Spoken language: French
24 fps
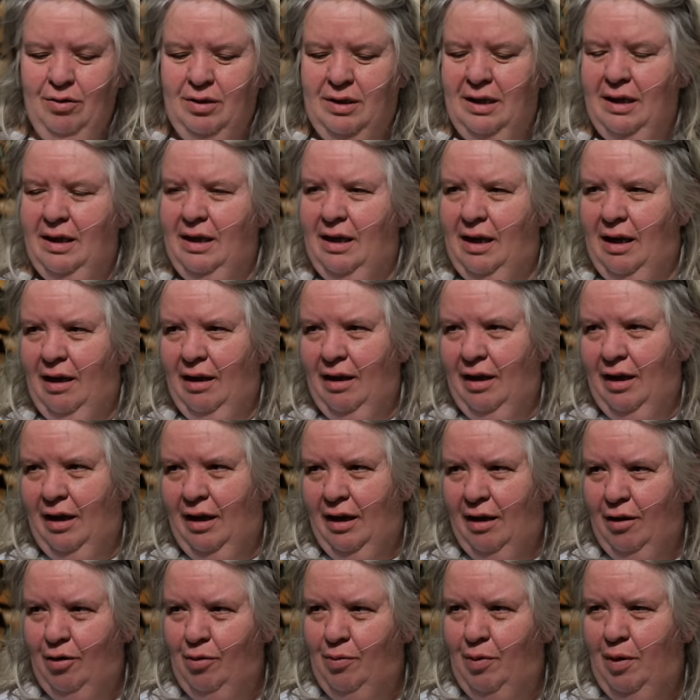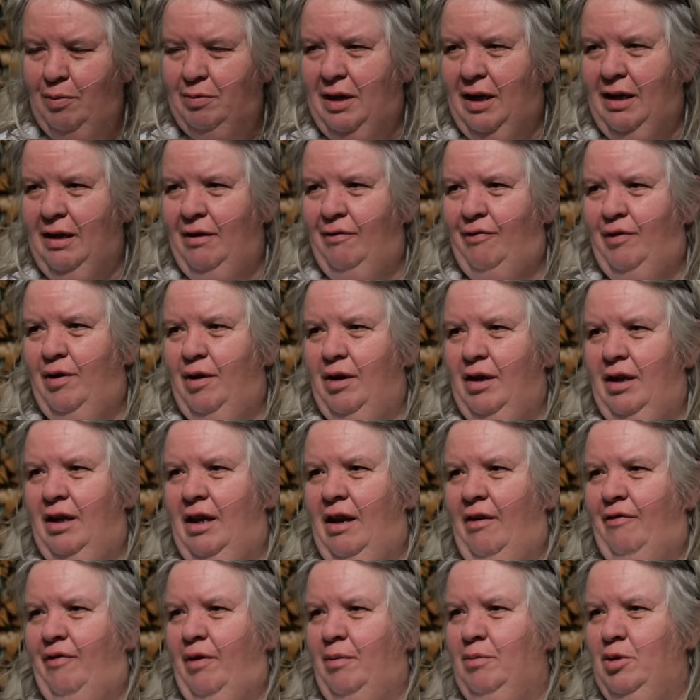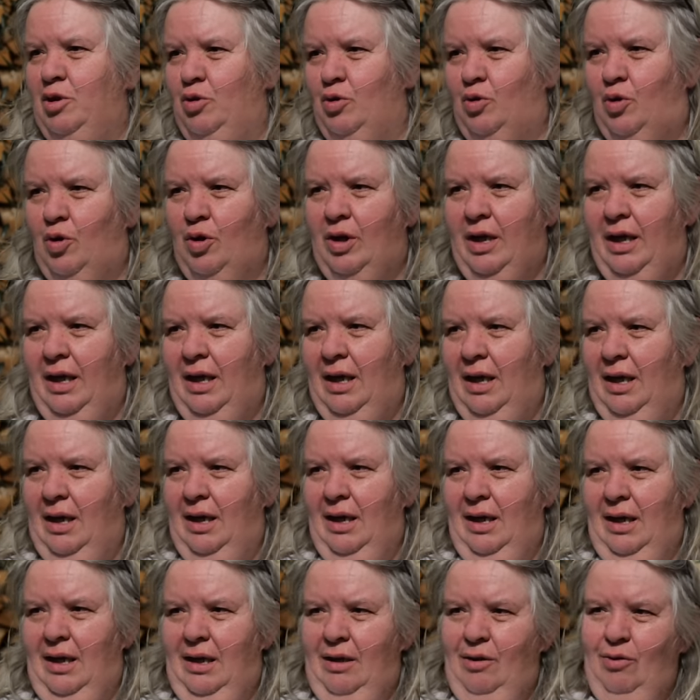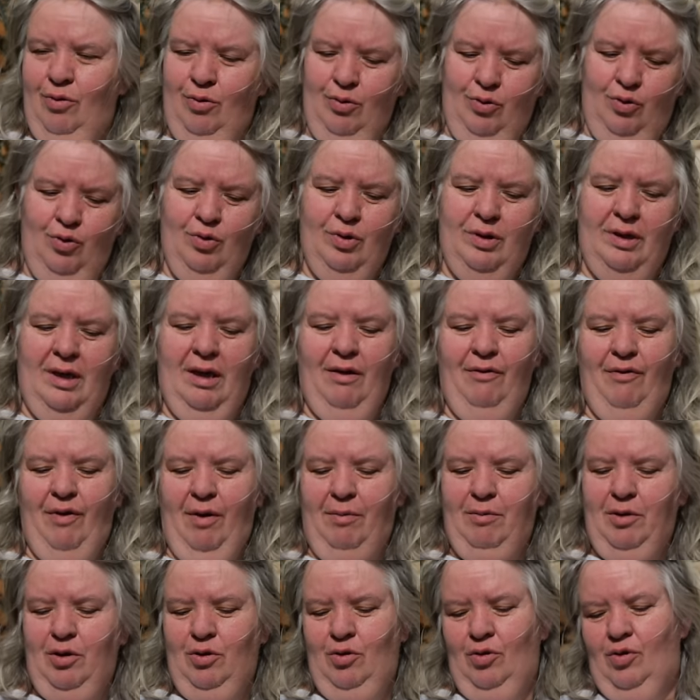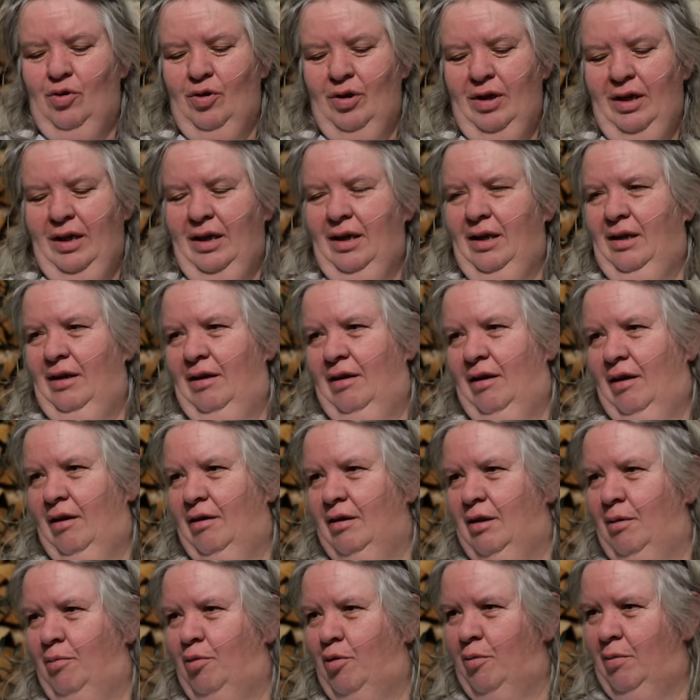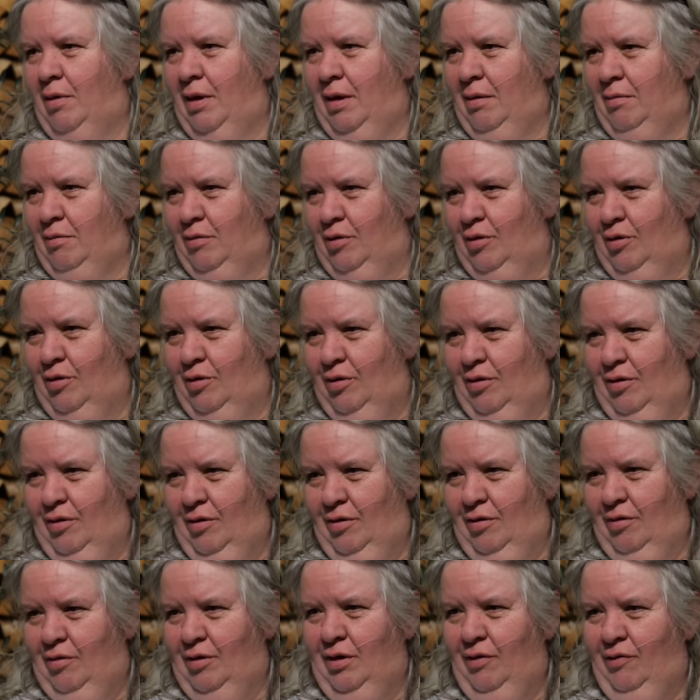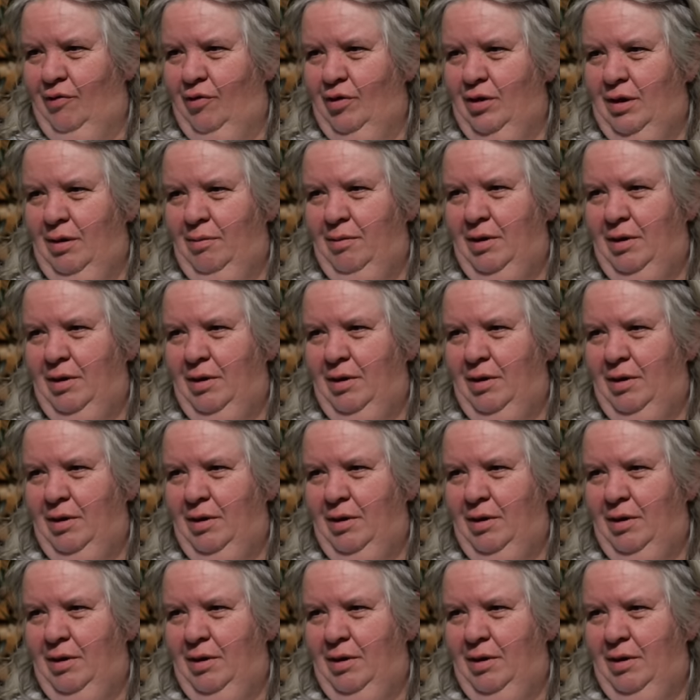c'est le bobtail est fait de la famille du collet. Ça. Donc tout ce qui est famille du collet, a euh, des problèmes de, au niveau des